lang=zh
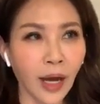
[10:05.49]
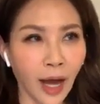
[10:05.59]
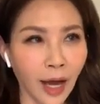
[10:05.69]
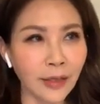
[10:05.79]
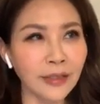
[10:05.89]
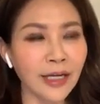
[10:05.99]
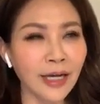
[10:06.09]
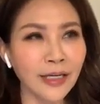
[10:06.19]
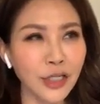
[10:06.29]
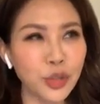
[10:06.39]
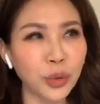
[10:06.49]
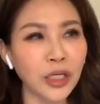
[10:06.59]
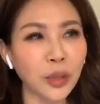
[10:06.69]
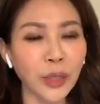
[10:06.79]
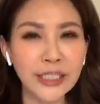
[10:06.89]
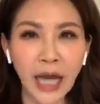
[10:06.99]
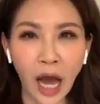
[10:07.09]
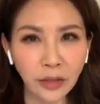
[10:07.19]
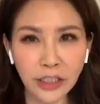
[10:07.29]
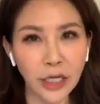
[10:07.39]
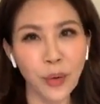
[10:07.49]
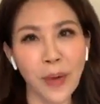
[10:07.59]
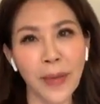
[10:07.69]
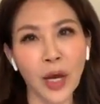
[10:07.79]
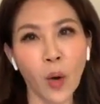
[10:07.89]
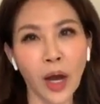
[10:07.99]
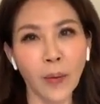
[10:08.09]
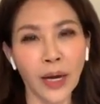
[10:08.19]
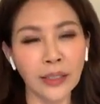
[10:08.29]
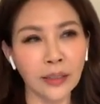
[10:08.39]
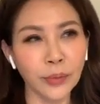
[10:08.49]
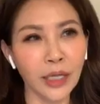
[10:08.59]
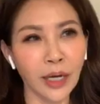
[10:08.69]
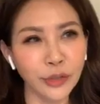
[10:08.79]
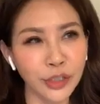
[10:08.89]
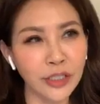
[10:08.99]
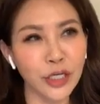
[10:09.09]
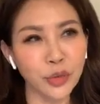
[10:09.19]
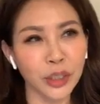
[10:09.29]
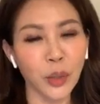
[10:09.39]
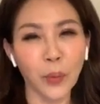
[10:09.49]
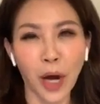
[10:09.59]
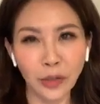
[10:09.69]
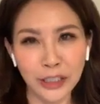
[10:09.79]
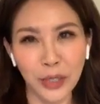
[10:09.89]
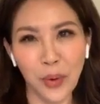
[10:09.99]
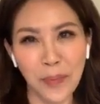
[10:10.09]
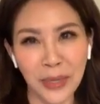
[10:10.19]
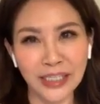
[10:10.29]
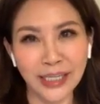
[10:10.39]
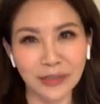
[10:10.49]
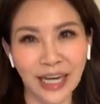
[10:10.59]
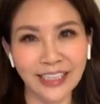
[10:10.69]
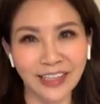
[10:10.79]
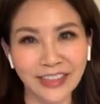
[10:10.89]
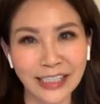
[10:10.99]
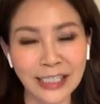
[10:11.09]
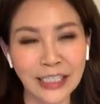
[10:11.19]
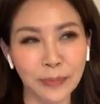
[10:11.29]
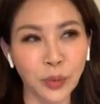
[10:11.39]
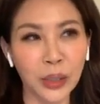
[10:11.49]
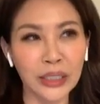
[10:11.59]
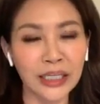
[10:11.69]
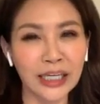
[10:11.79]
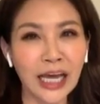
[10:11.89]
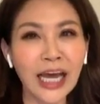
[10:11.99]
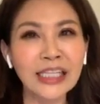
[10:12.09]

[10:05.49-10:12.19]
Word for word: 好。那所以，我已经好几个月没画画的。我的老师也觉得我好几个月没找他，到底是什么问题？